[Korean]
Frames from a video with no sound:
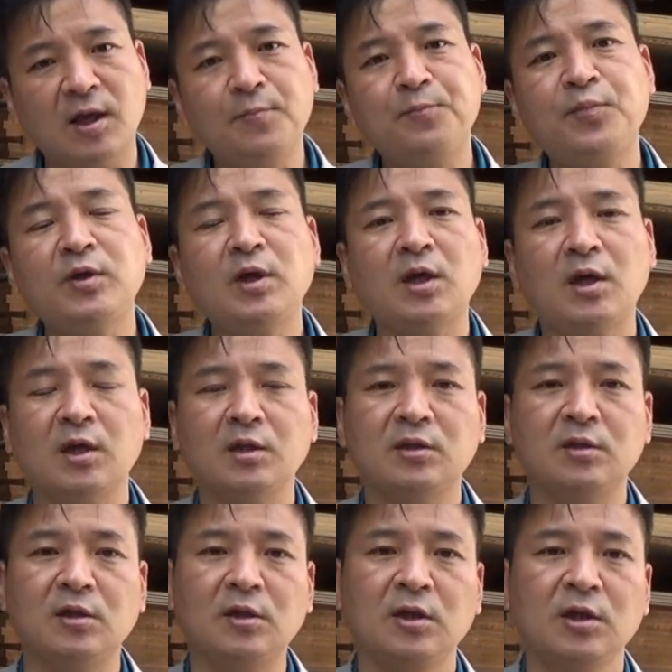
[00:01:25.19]
캠핑의
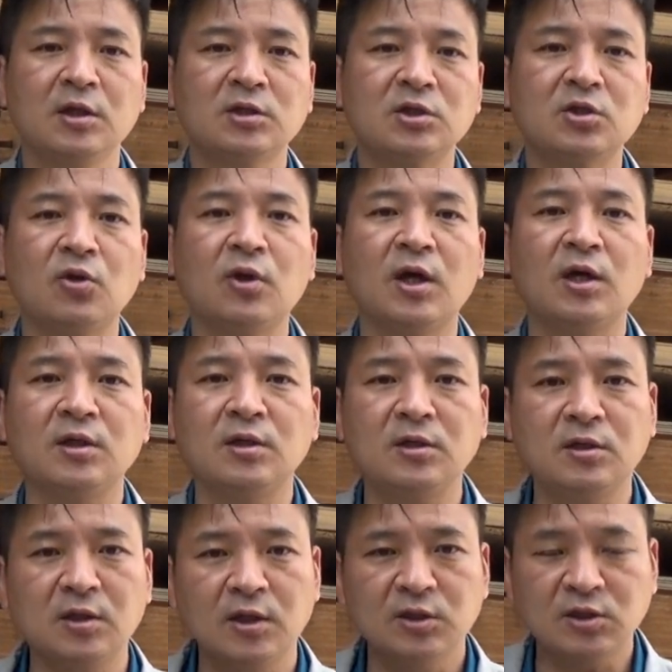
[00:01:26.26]
얘기들을
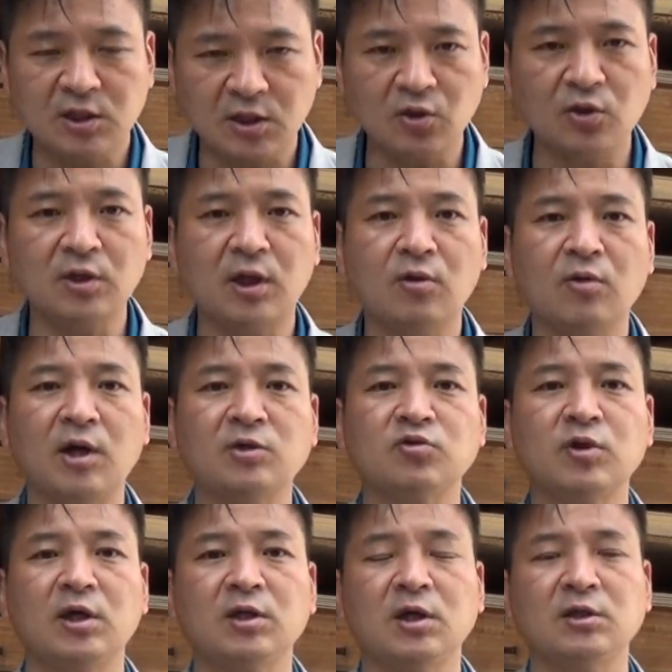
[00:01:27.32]
실어가는 채널이라고 할
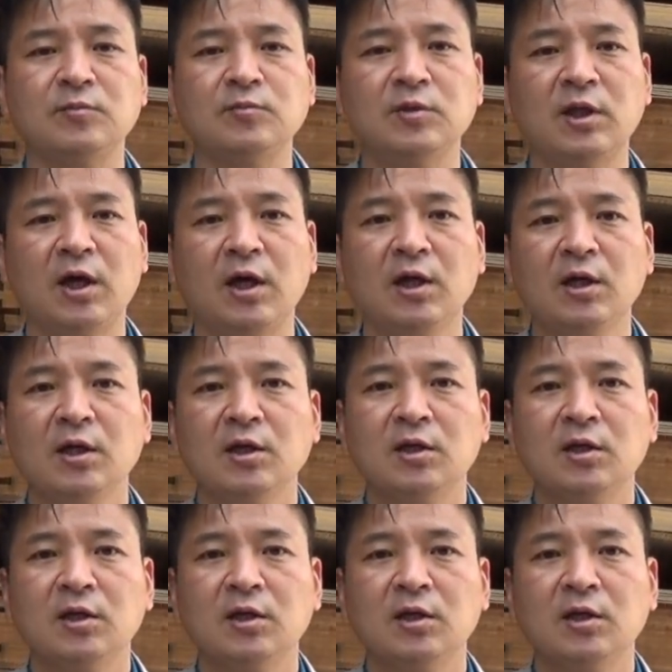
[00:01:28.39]
수가 있겠습니다.